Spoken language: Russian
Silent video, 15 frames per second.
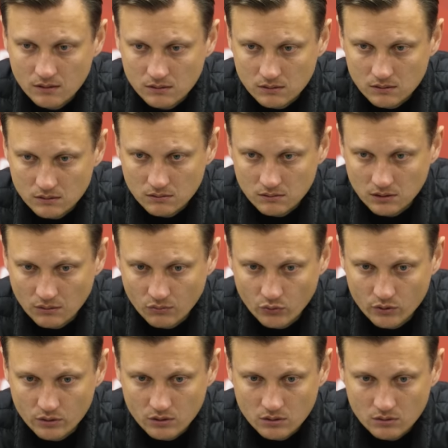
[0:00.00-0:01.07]
э,
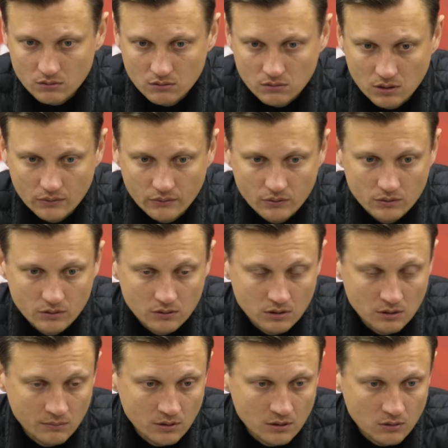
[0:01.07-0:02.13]
довольны, довольны
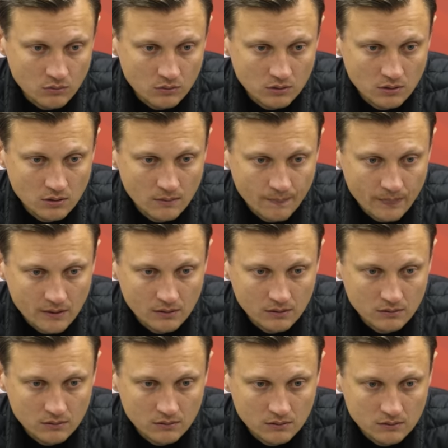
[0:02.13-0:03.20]
тем, как он
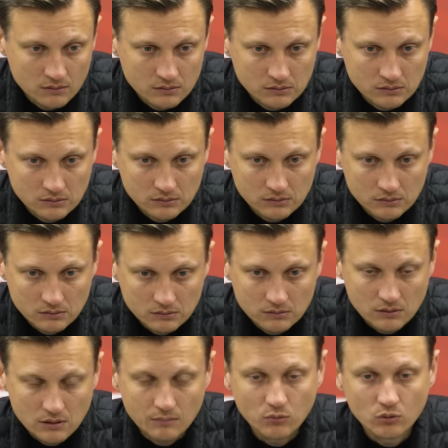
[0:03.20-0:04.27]
э,
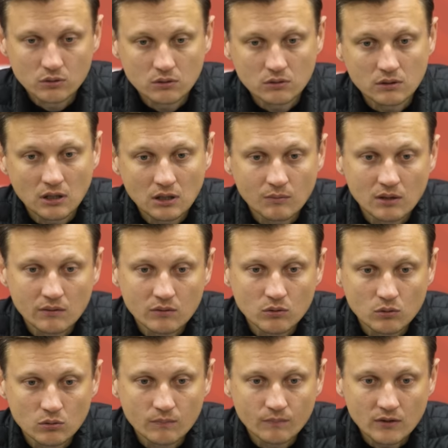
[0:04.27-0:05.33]
работал, я имею в
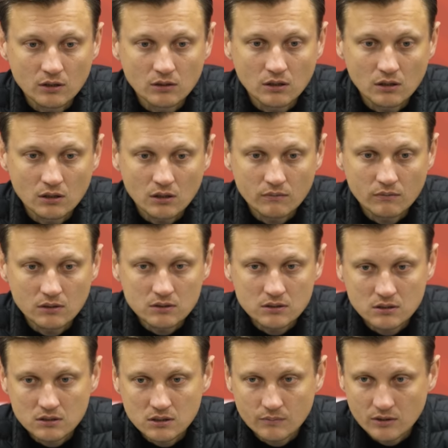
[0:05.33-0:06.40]
виду, и
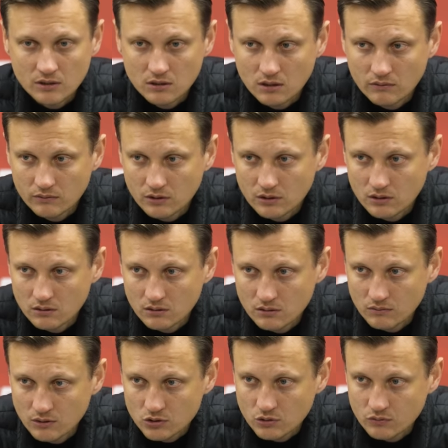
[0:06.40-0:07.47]
тренировался, самое главное, и
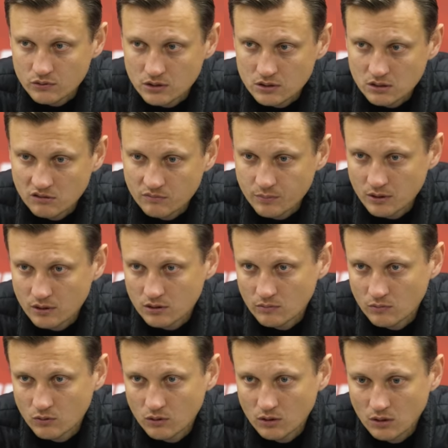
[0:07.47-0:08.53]
вошел в состав,
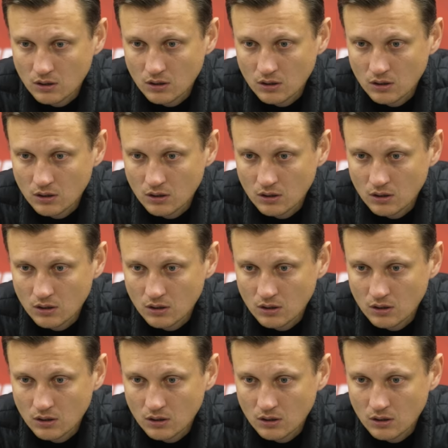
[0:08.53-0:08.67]
поэтому